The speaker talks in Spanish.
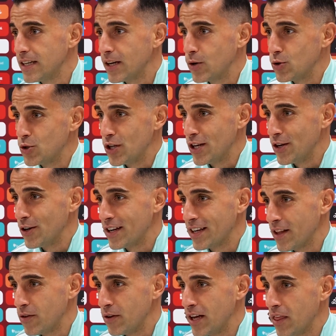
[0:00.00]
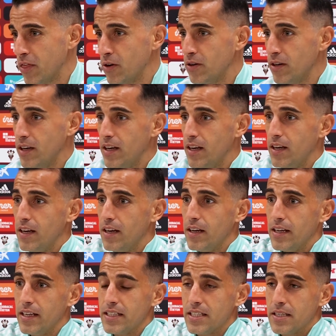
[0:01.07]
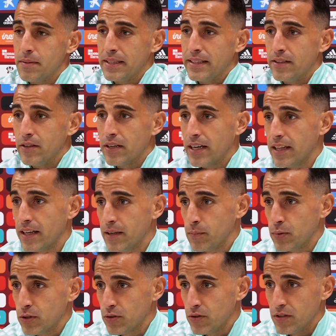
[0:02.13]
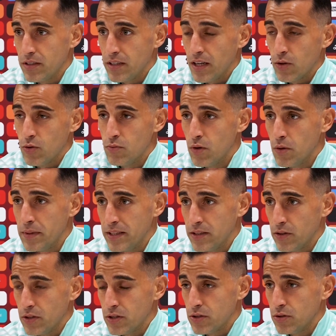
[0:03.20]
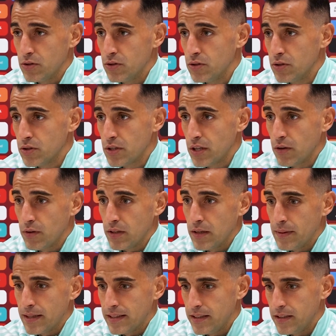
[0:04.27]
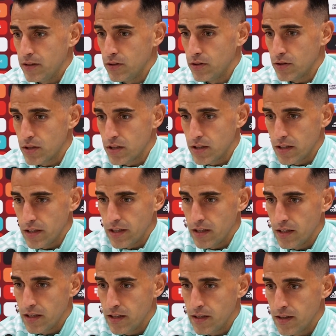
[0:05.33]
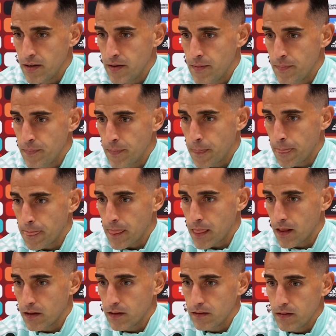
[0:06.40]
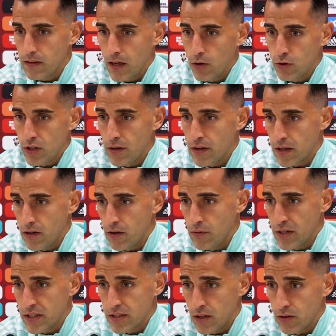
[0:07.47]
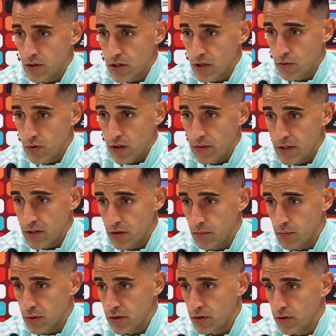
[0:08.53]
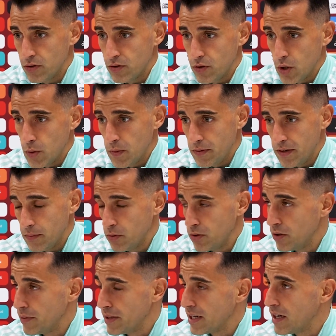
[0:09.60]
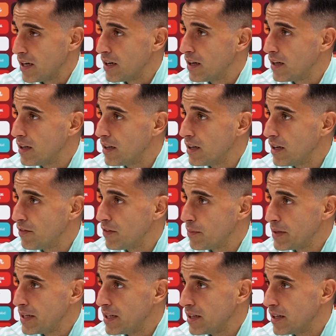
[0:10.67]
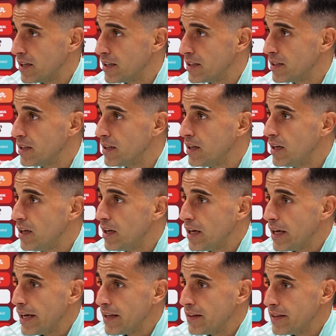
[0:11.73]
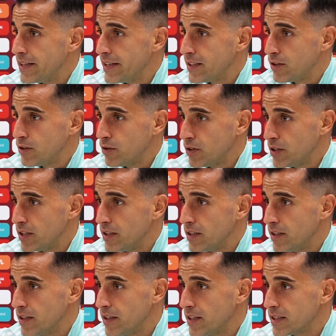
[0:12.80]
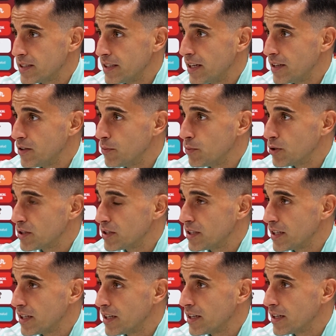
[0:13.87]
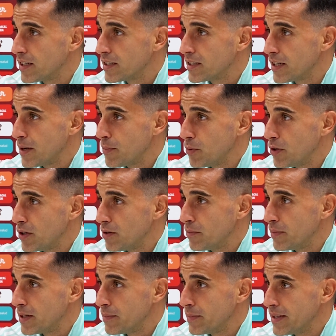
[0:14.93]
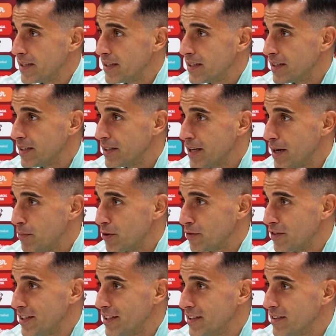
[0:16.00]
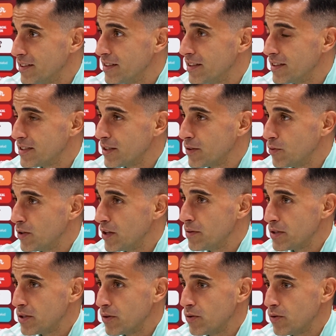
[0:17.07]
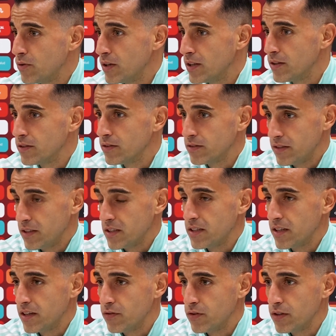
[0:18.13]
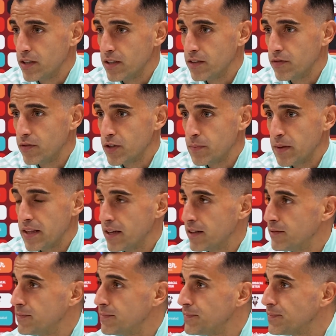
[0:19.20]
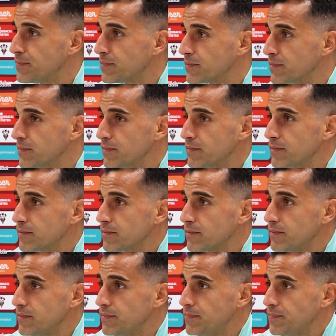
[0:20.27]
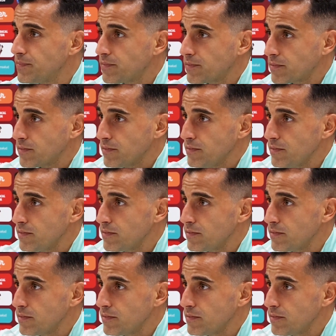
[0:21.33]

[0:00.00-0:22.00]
consiguió el riazorazo. Y si me tengo que quedar pues con algún momento de estos 50 partidos, eh, la otra vez que yo había estado en segunda división, pues no, no me había podido ver la familia en, en directo y, este año pues sí que, sí que pudieron verme ya por fin en, segunda división jugando y ese día fue, fue especial. Estás contando con minutos